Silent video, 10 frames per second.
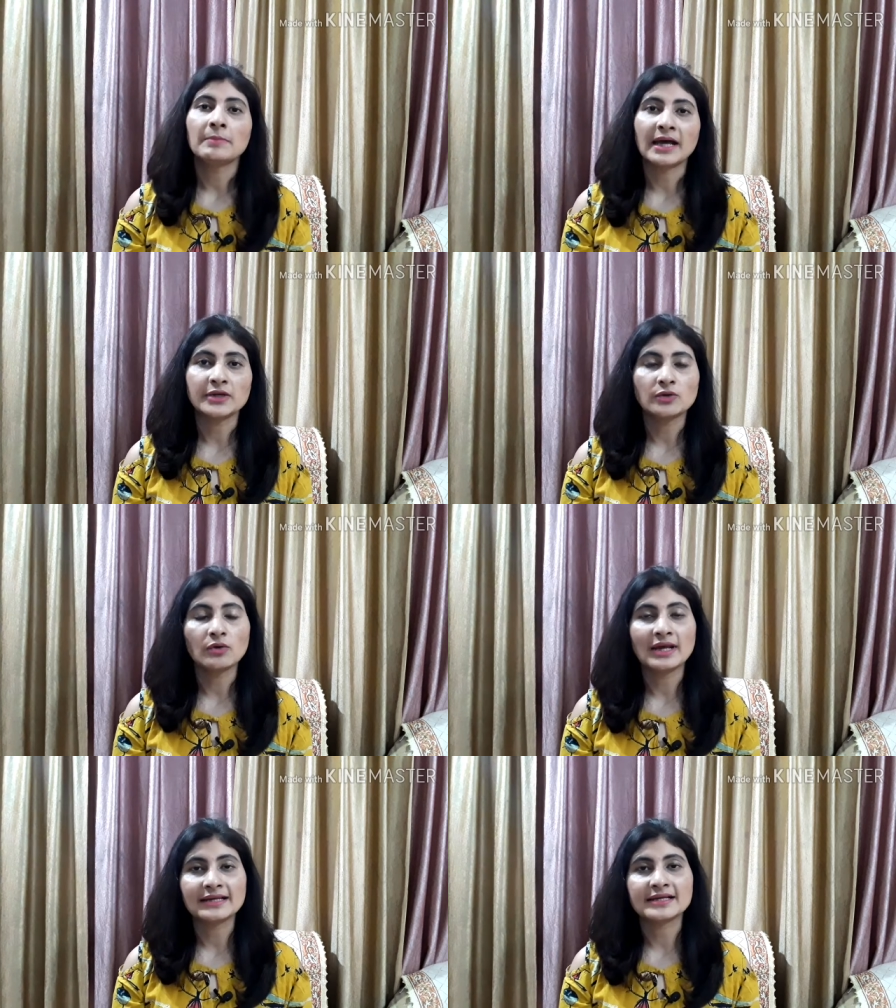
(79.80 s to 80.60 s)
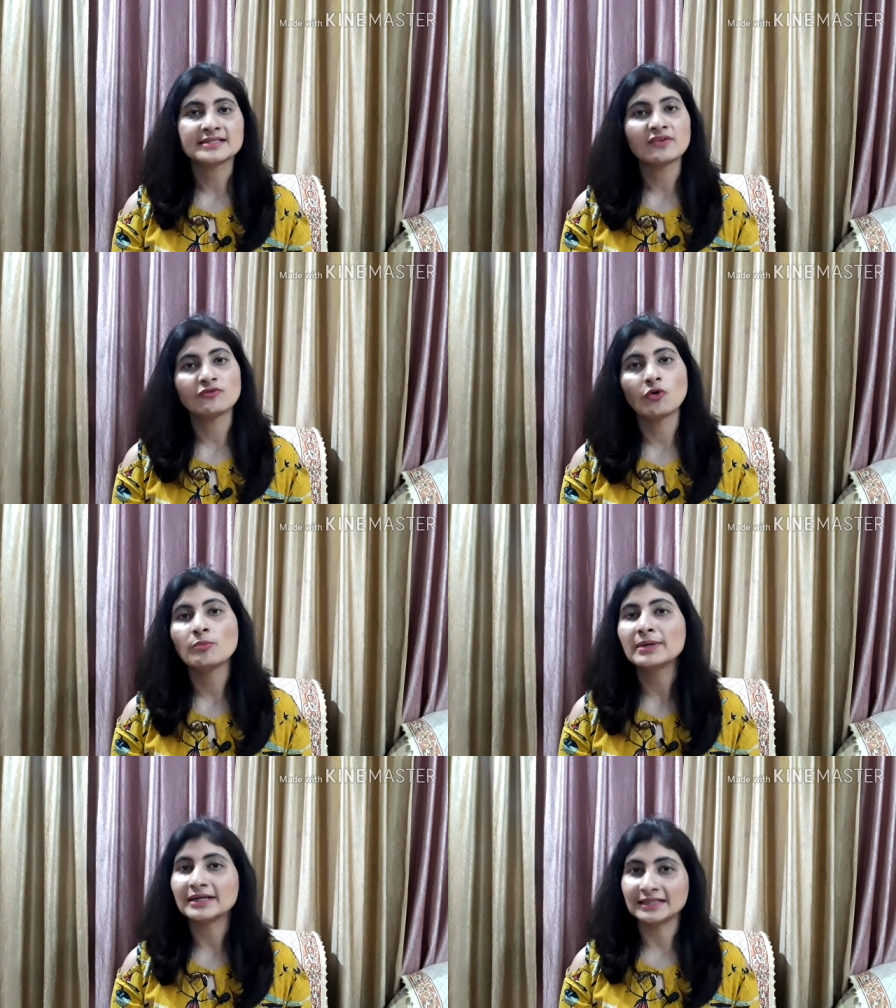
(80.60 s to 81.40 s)
पानी को हल्का सा
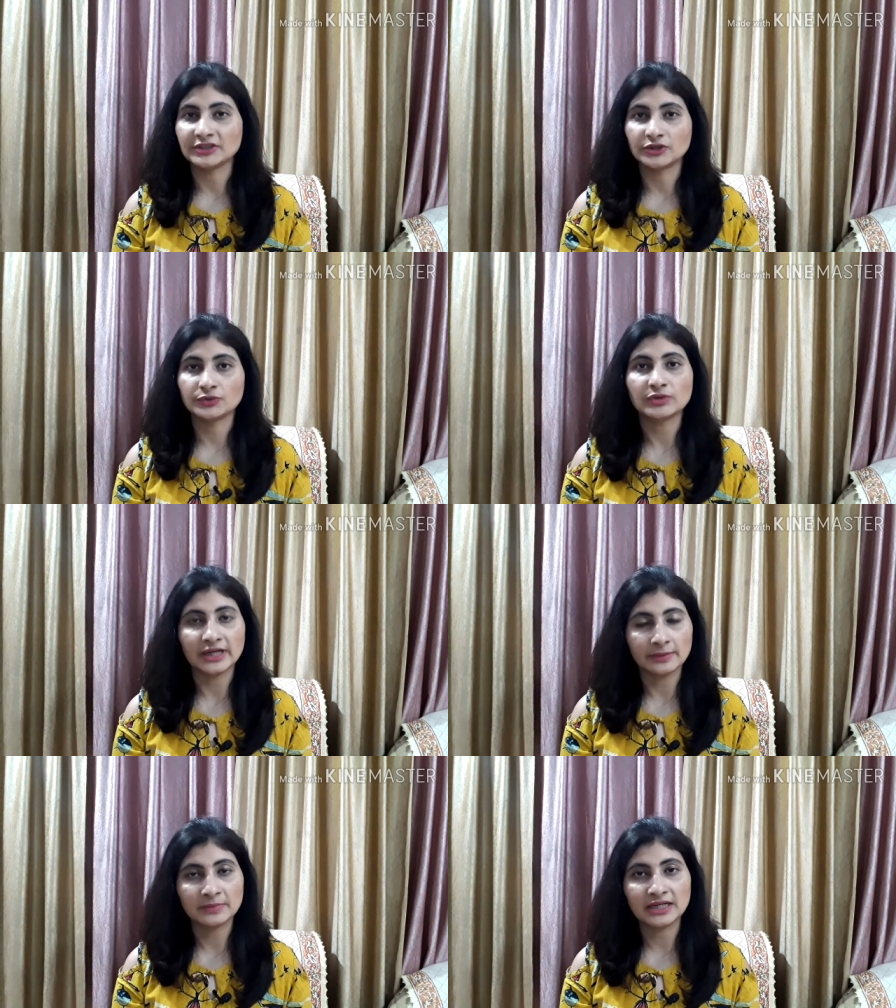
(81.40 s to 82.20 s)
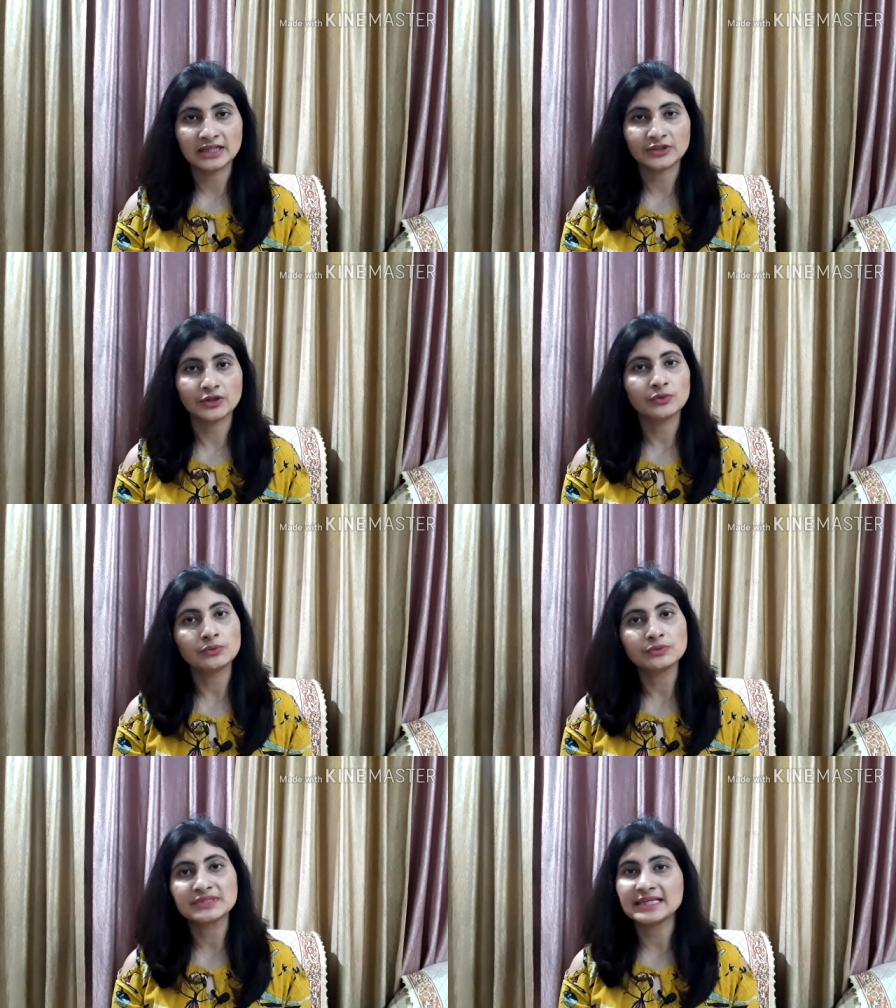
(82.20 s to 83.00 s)
वोम कर लेती हूँ गर्म कर लेती
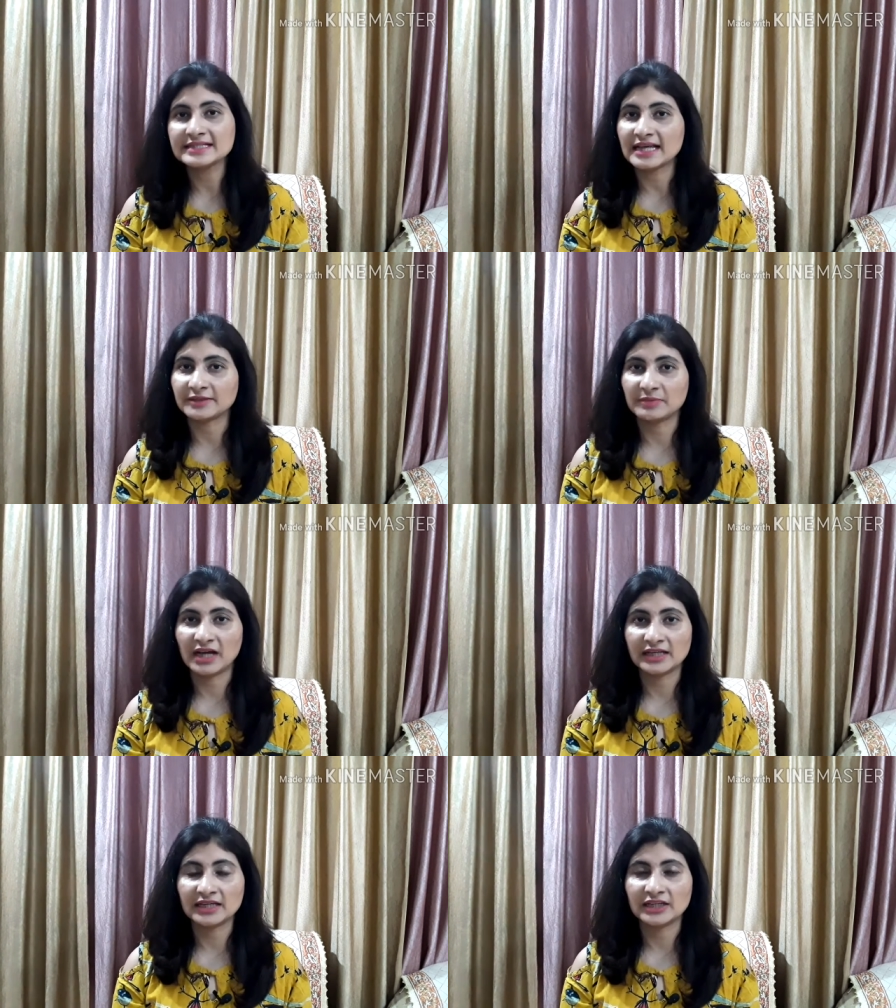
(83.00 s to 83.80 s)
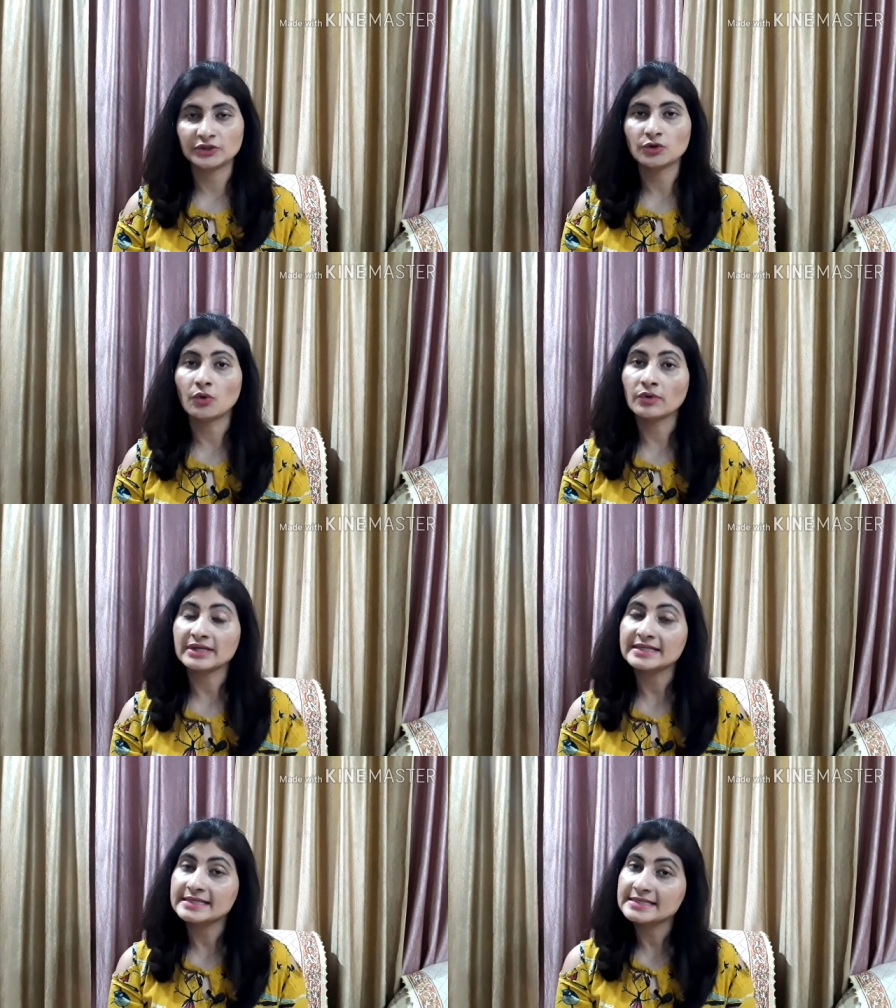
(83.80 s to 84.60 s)
हूँ उसके साथ में हनी लेती हूँ और